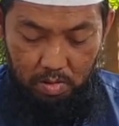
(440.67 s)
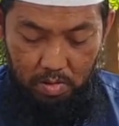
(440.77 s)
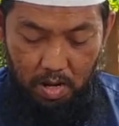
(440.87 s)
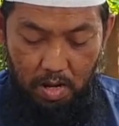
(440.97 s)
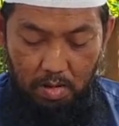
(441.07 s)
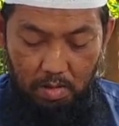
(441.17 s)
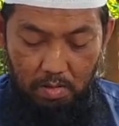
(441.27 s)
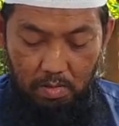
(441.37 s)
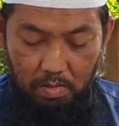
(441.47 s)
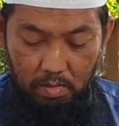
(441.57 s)
dan
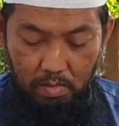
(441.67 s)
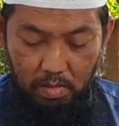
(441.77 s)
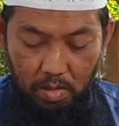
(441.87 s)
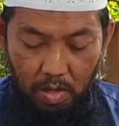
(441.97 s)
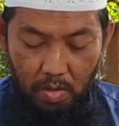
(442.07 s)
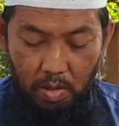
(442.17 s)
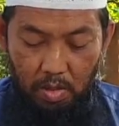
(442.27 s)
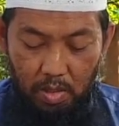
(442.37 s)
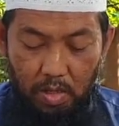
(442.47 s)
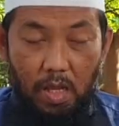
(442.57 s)
hewan
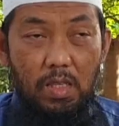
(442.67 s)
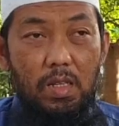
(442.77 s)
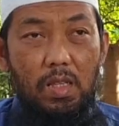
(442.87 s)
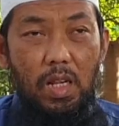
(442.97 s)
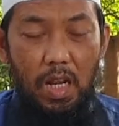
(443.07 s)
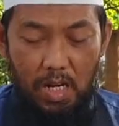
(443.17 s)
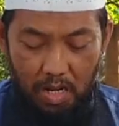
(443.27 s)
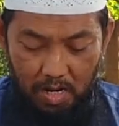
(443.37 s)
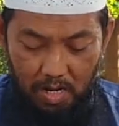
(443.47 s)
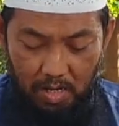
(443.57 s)
ternak serta
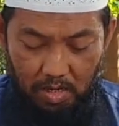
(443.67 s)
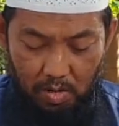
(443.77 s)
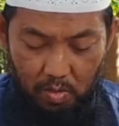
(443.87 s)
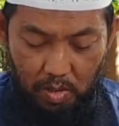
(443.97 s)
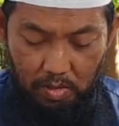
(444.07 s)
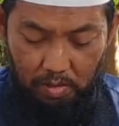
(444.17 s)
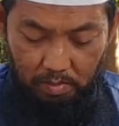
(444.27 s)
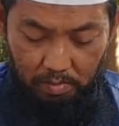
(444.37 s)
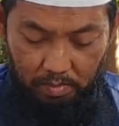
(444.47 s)
ladang-ladang yang luas